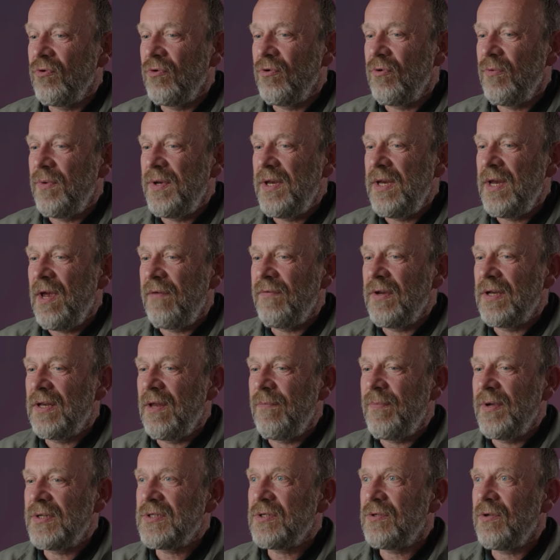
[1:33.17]
de lui, avec
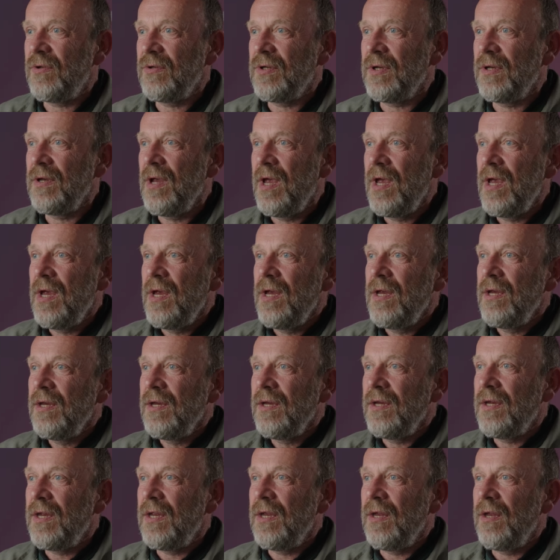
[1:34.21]
des personnes
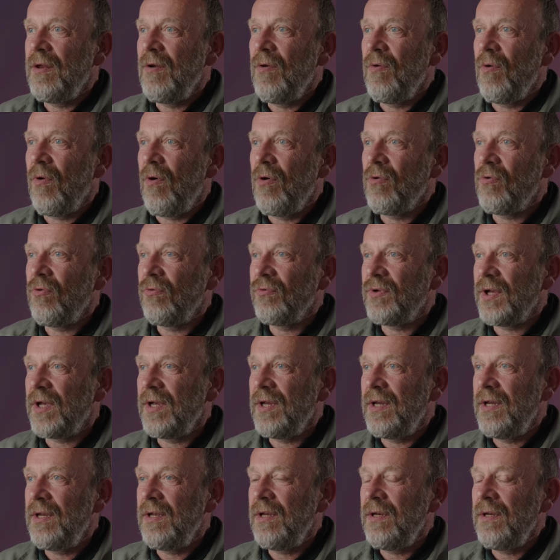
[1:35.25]
qui l'ont
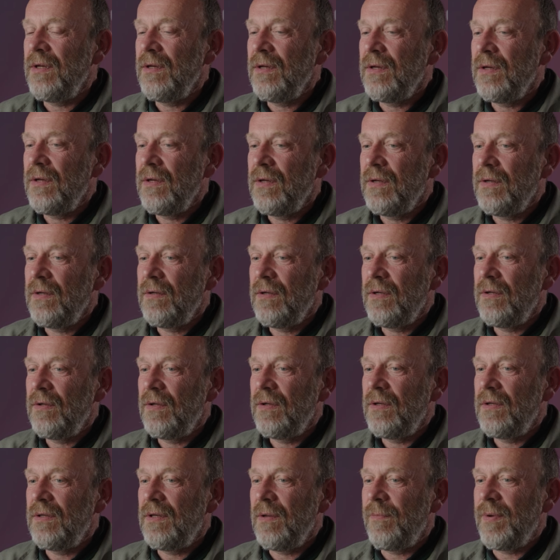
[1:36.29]
rencontré,
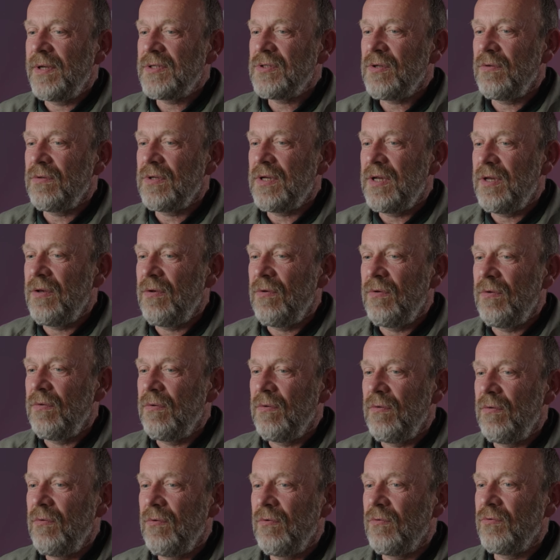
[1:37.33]
des personnes qui
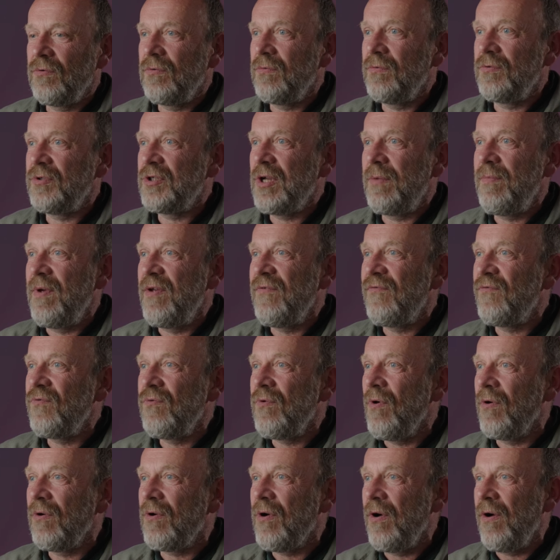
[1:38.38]
ne l'ont jamais
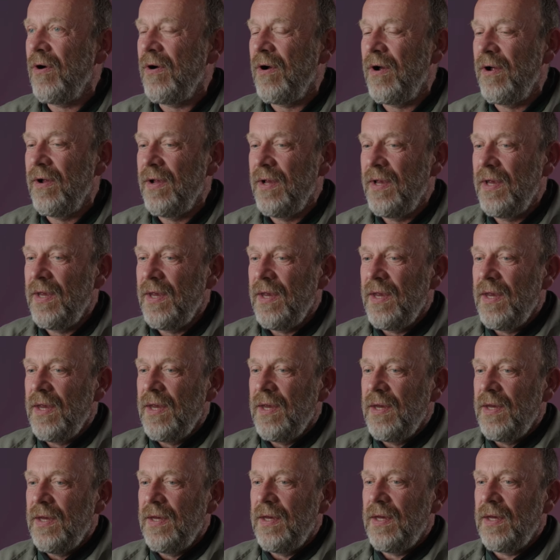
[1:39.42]
vu encore,
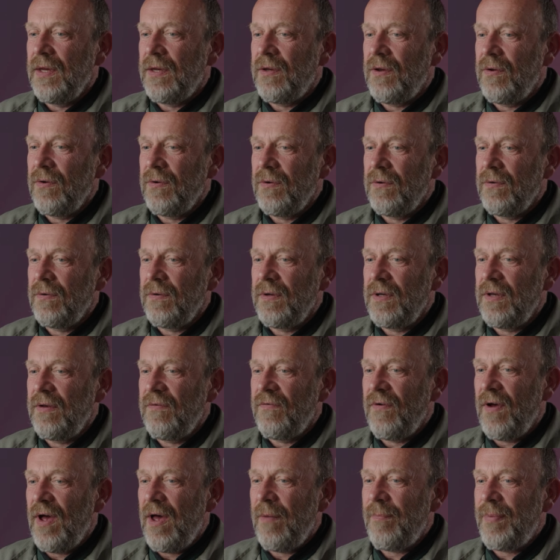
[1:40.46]
et qu'il
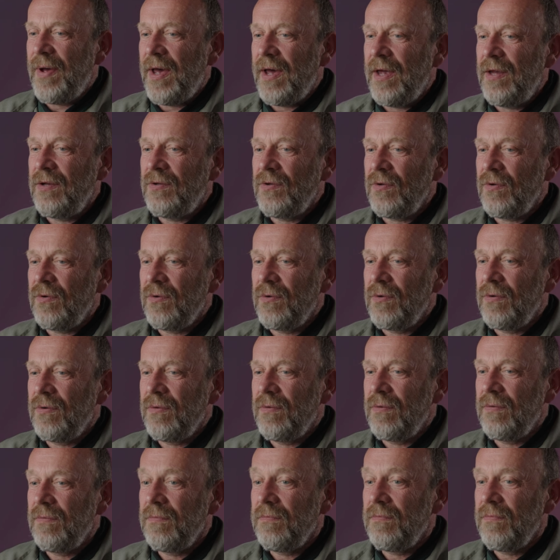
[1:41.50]
va apparaître
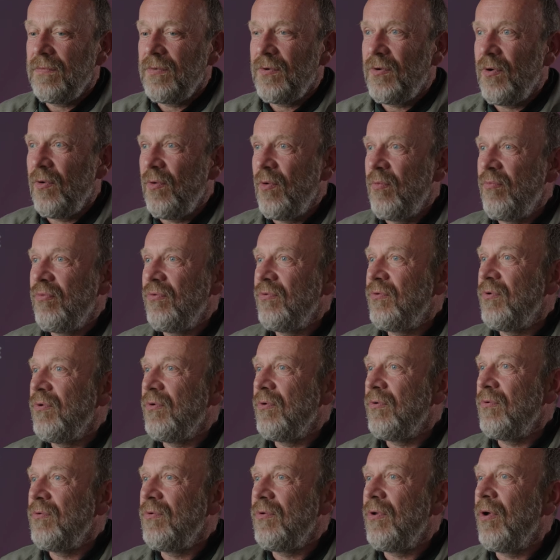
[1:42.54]
euh, qu'au bout
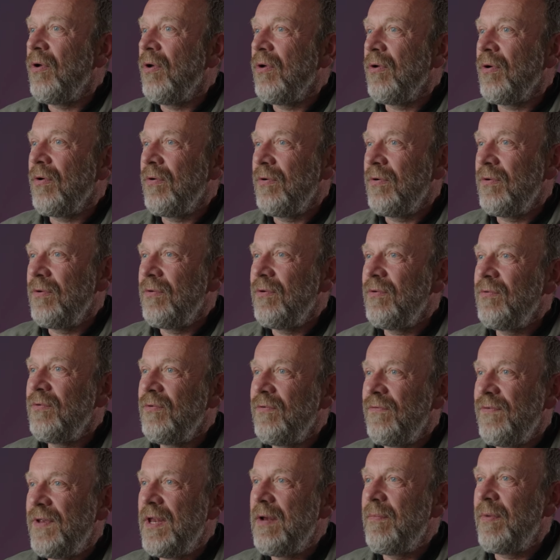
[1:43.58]
d'une heure euh, du
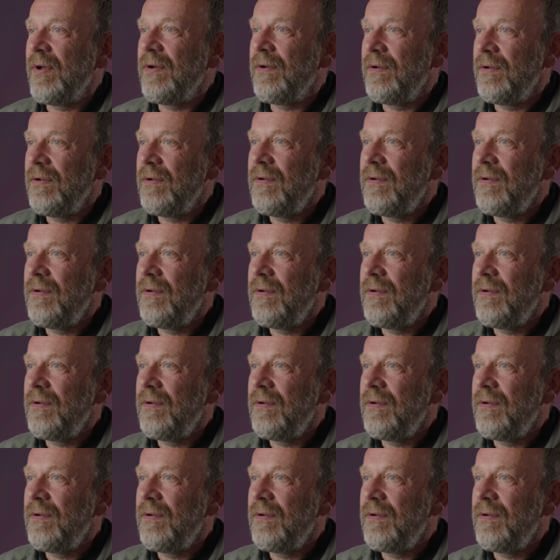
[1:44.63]
film.